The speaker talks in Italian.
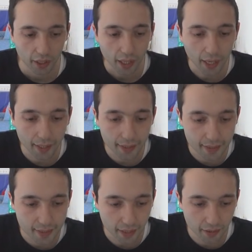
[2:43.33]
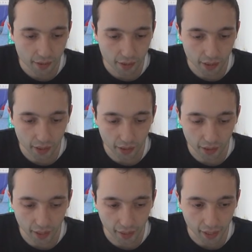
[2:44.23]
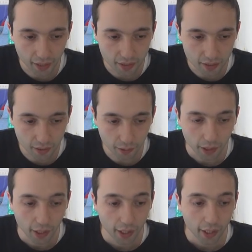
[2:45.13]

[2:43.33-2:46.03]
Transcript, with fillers: Alessandrini ragazzi.